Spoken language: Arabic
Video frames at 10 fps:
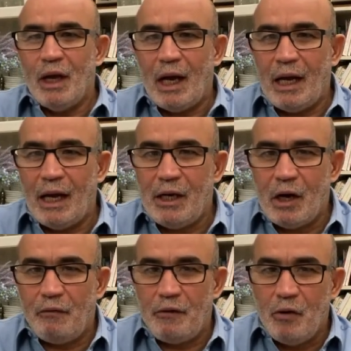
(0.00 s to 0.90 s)
على
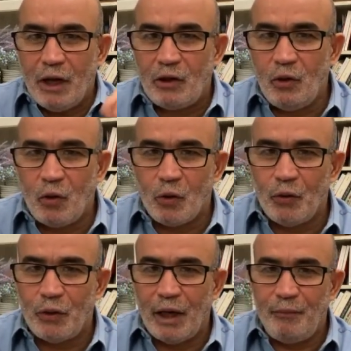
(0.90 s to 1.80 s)
أنه في وقت
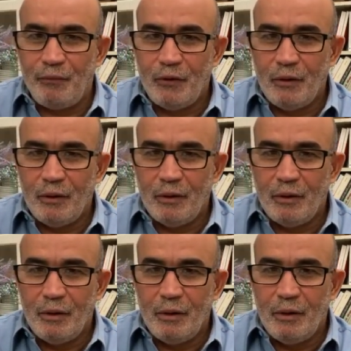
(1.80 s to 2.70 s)
الكورونا
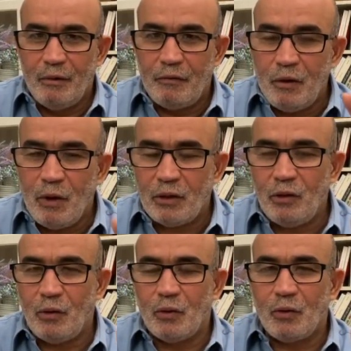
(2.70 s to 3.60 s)
في وقت
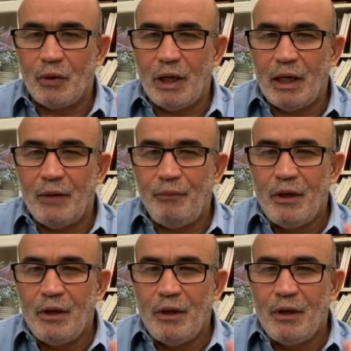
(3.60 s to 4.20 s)
الكورونا